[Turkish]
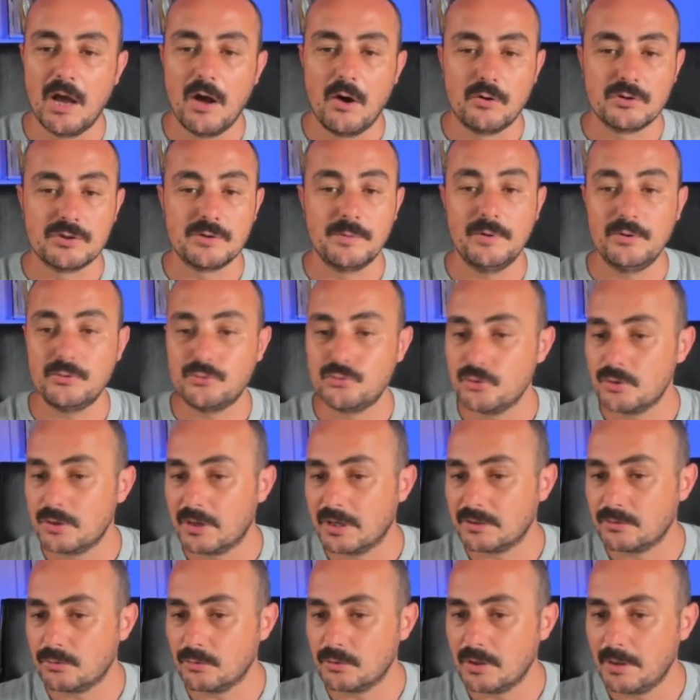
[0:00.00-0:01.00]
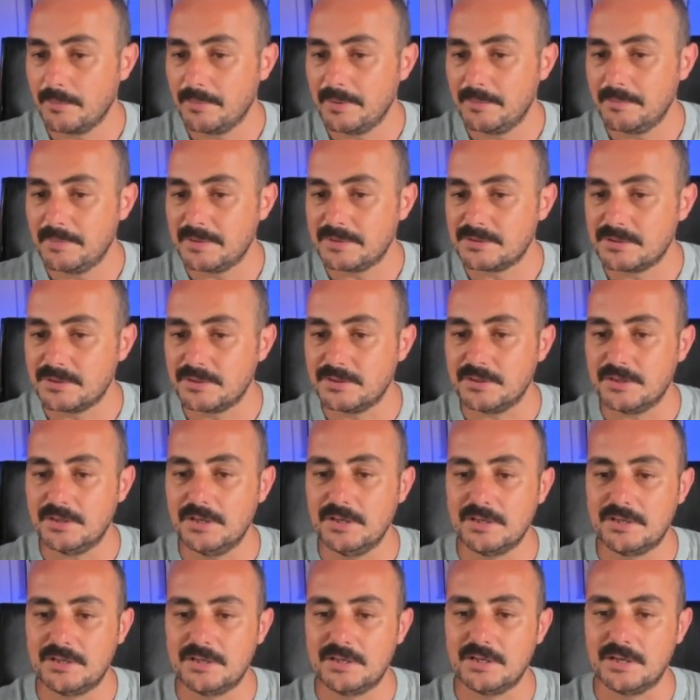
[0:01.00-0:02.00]
O zaman 3'ün katı olabilmesi için
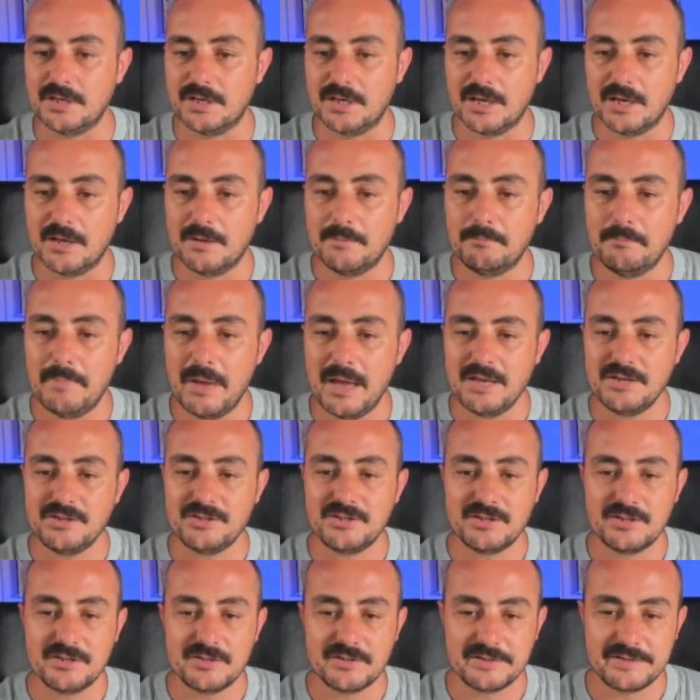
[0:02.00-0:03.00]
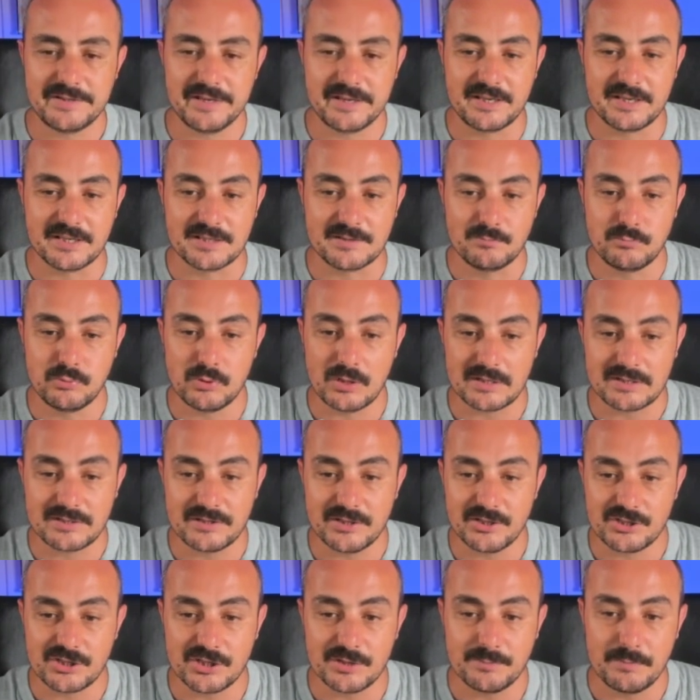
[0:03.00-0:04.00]
2, 5, 8. Burası
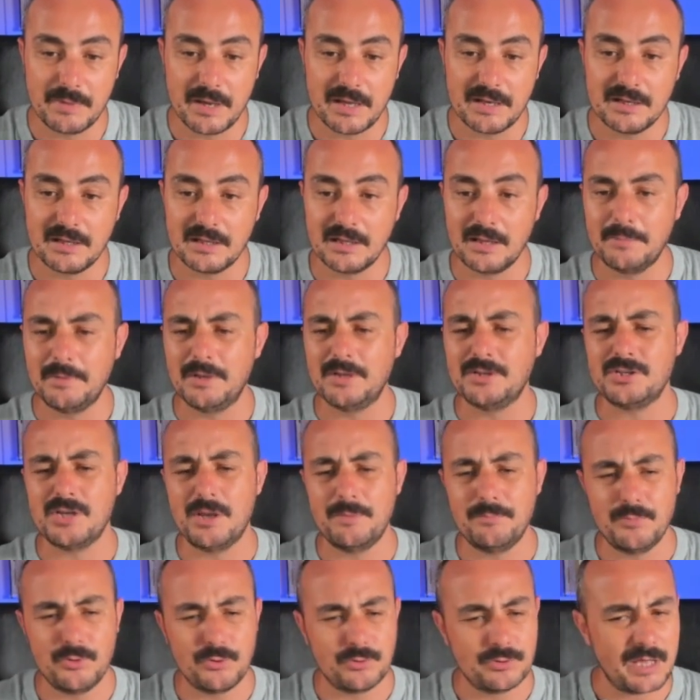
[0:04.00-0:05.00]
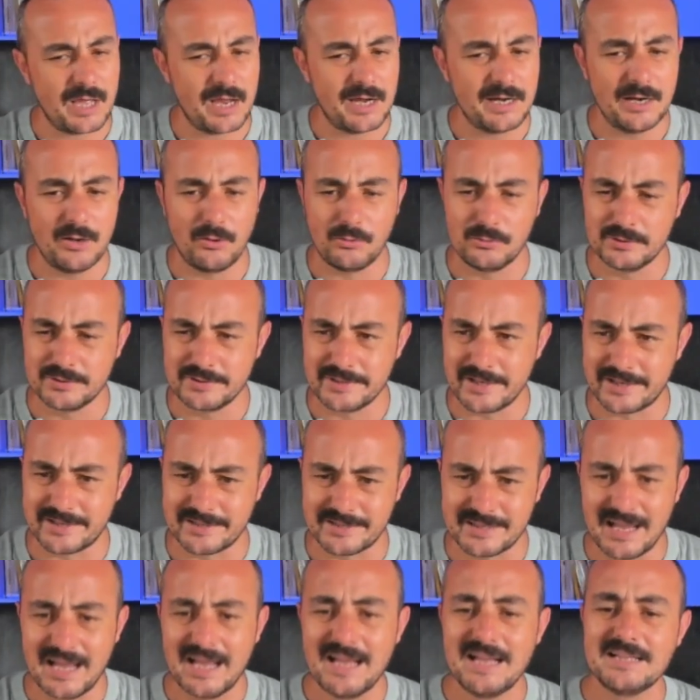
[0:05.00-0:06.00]
için B'nin alabileceği en büyük değer ne oldu?
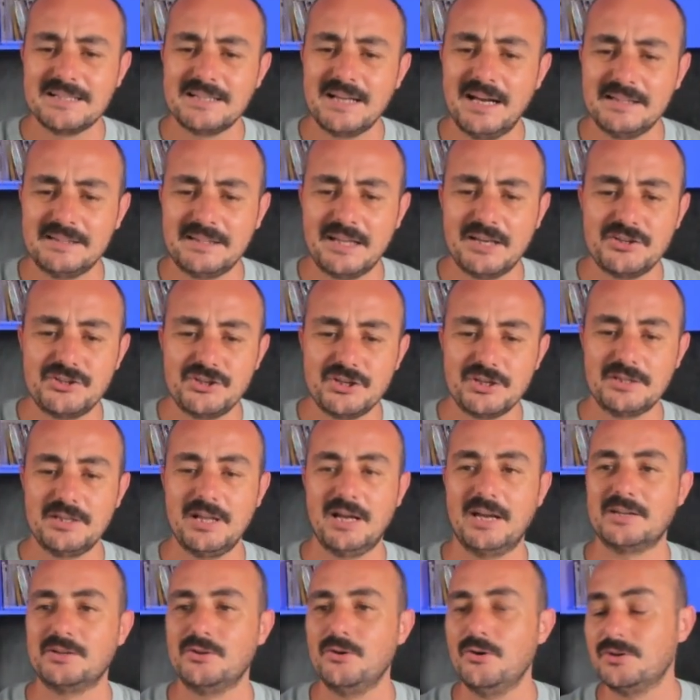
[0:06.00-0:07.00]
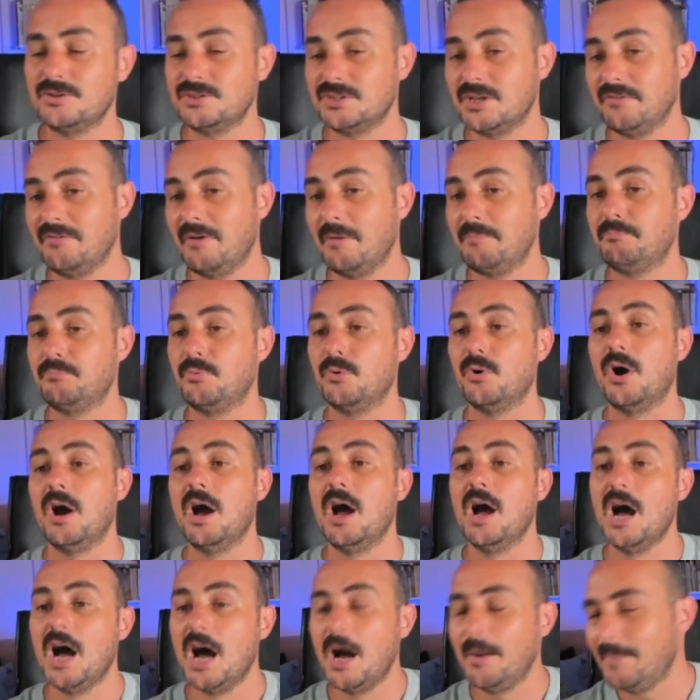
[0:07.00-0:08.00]
8. Zaten şıklarda yok cevap bu.
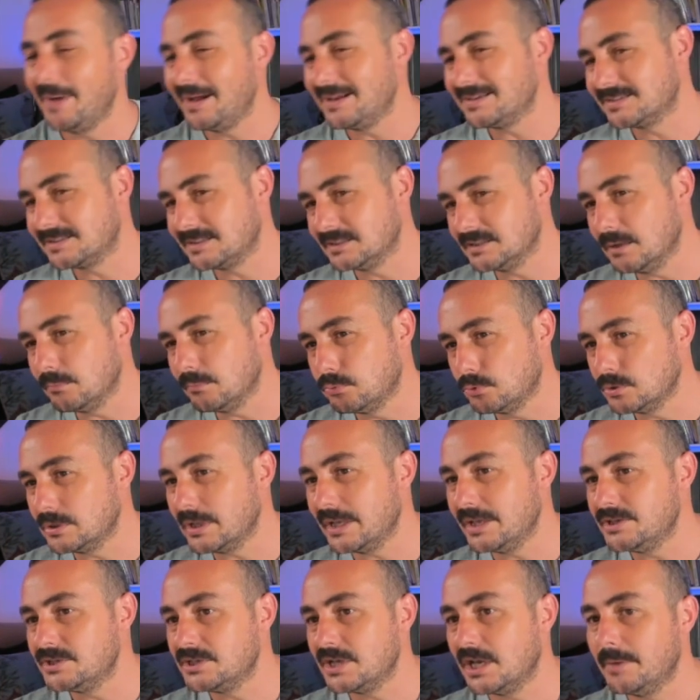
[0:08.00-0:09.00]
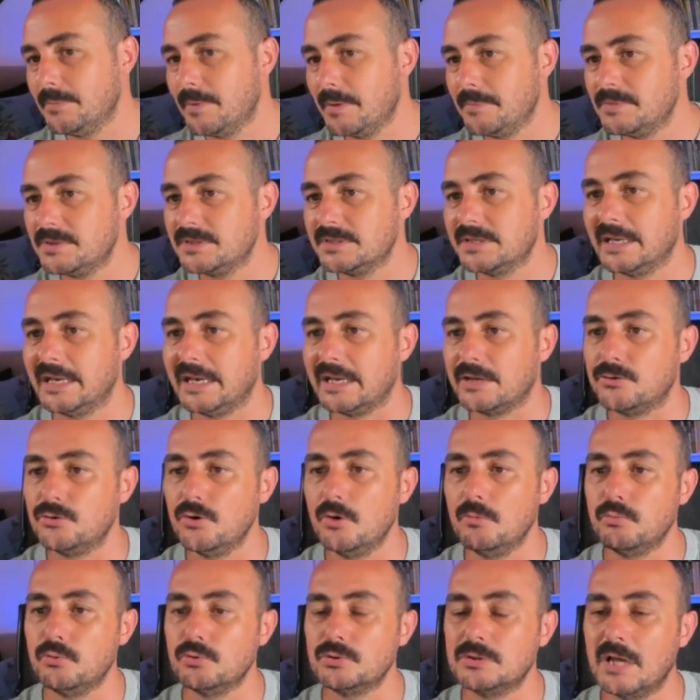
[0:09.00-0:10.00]
Ama aslında da incelememiz
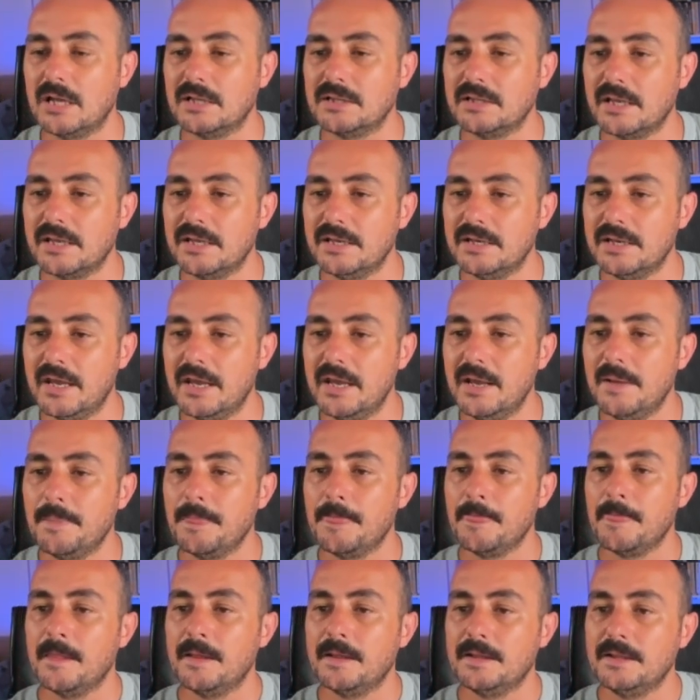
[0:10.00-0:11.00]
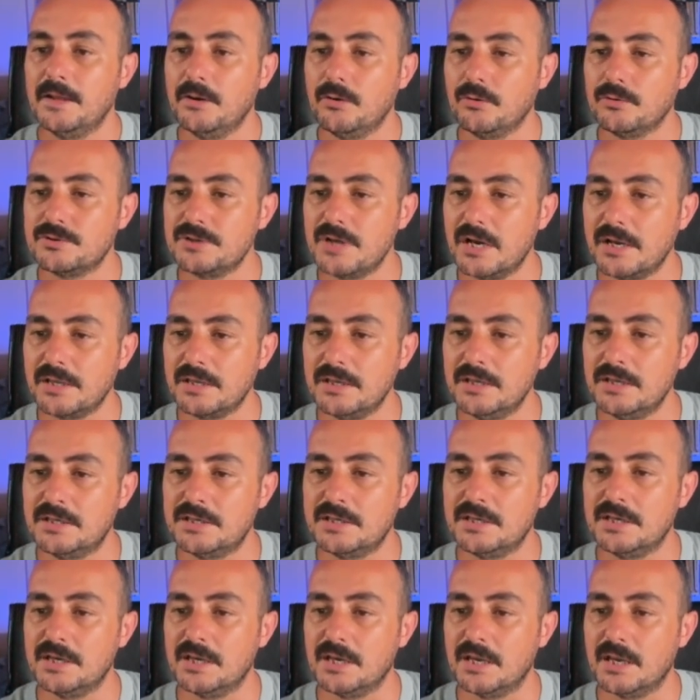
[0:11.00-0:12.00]
gerekiyor. Buradan da yine ne olacak?
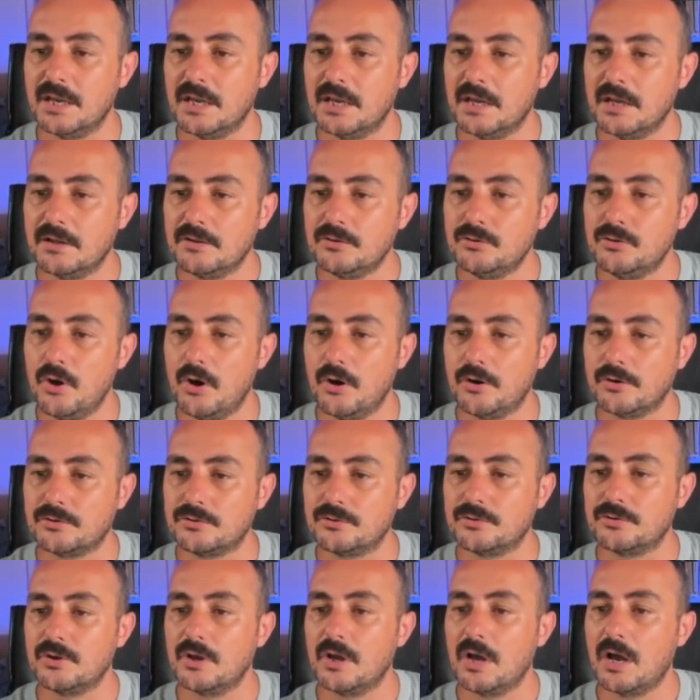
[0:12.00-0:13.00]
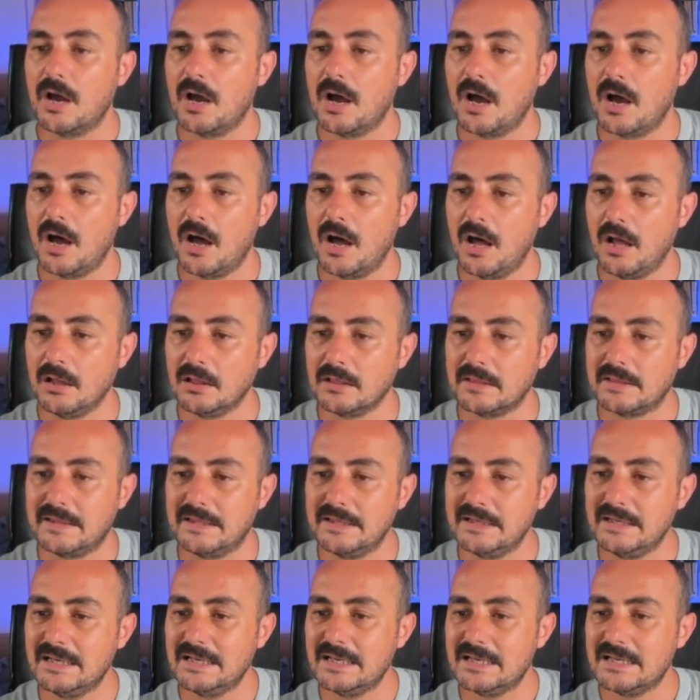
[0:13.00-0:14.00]
2, 4,
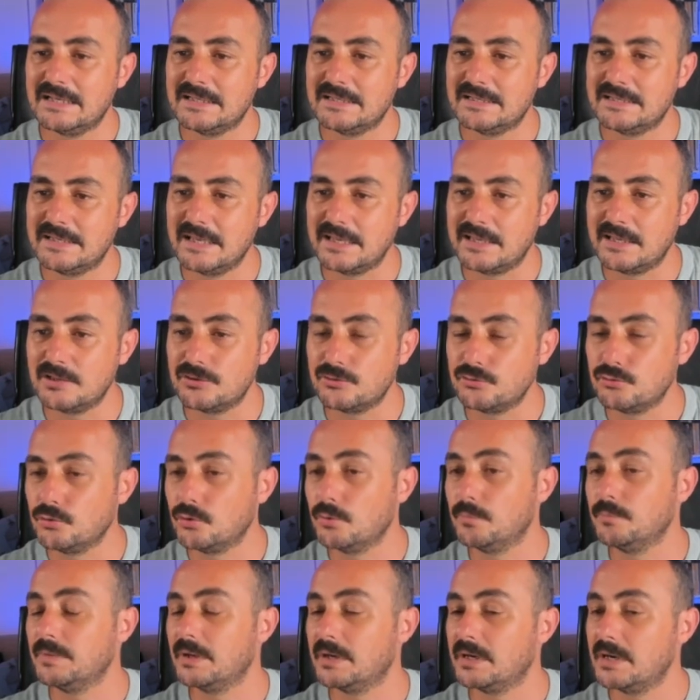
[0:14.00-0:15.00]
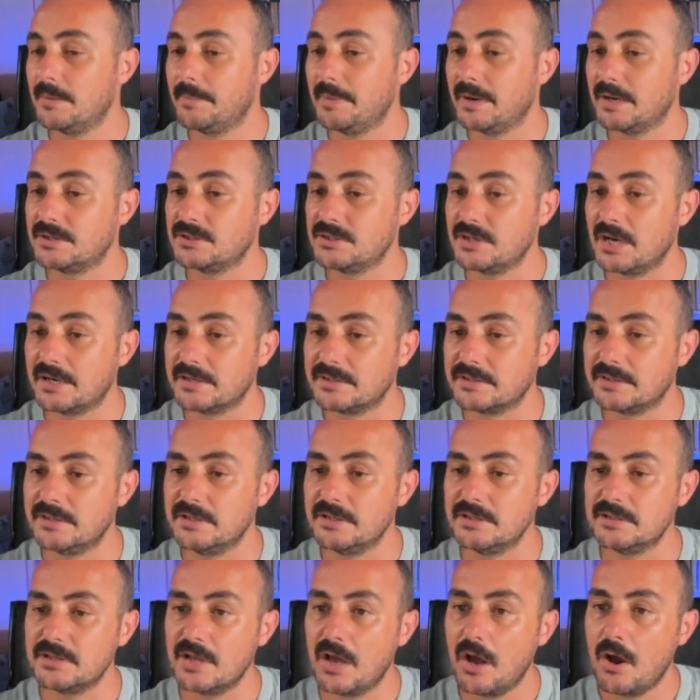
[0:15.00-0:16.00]
6, 8 durumlarına
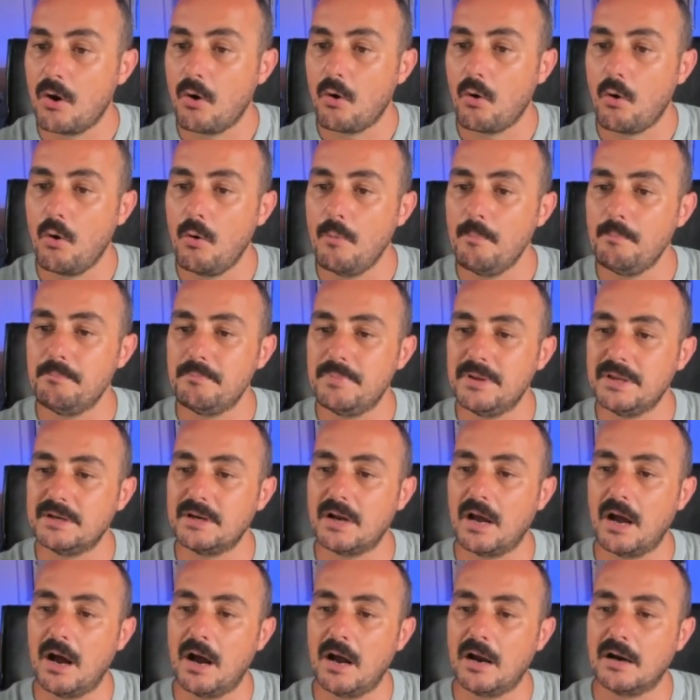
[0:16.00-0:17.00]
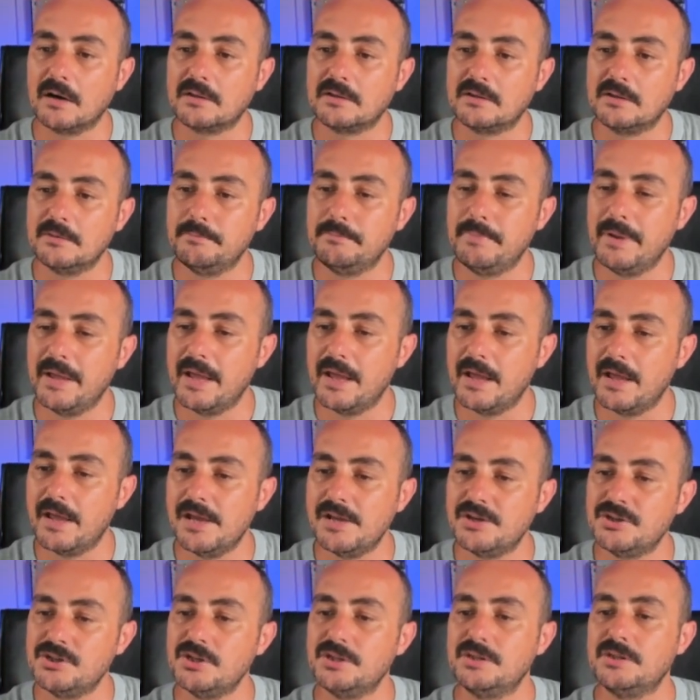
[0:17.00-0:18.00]
bakacaksınız. 11 artı B
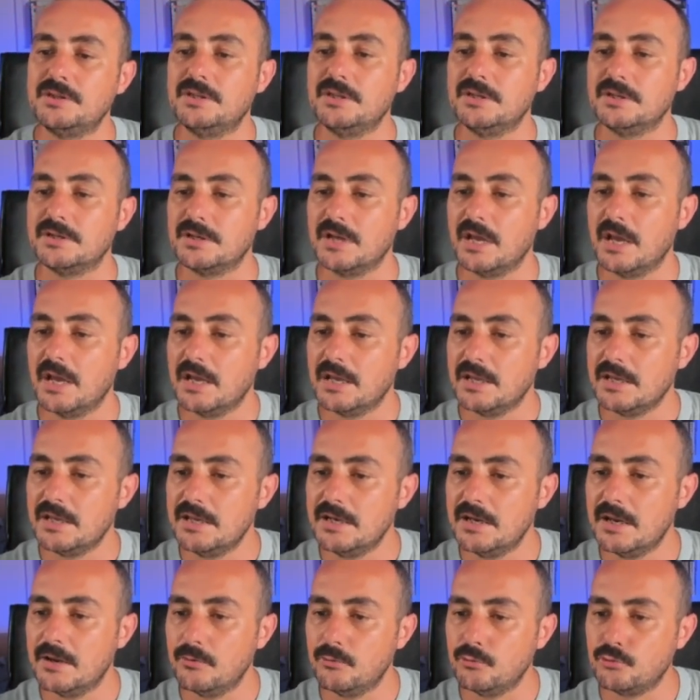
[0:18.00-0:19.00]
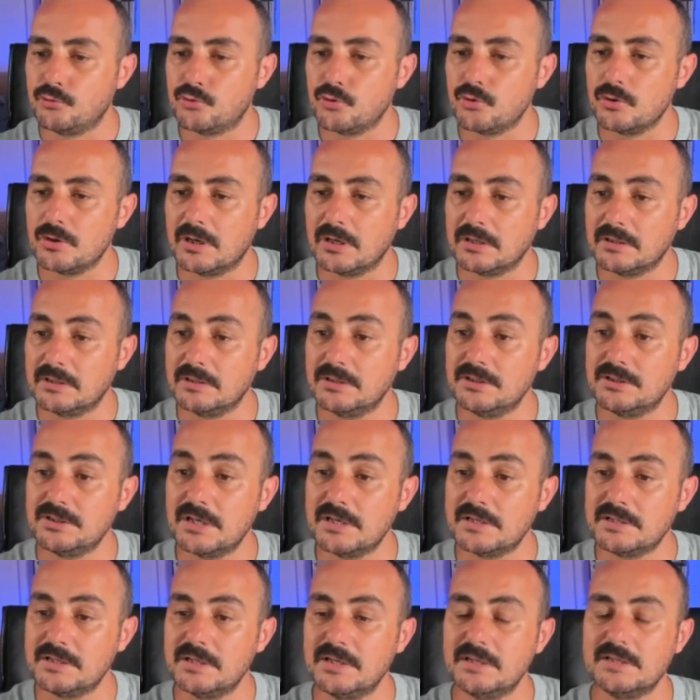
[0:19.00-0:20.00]
eşittir yine 3'ün katı
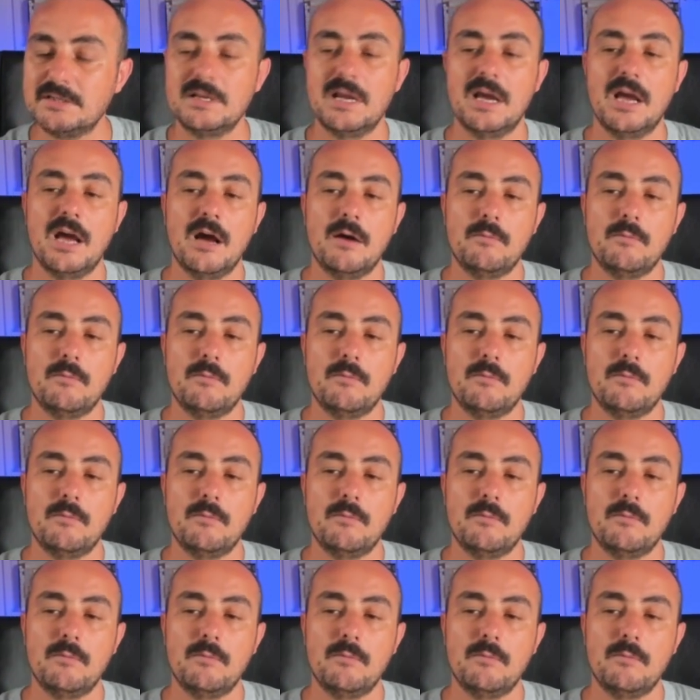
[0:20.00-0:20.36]
diyeceksiniz.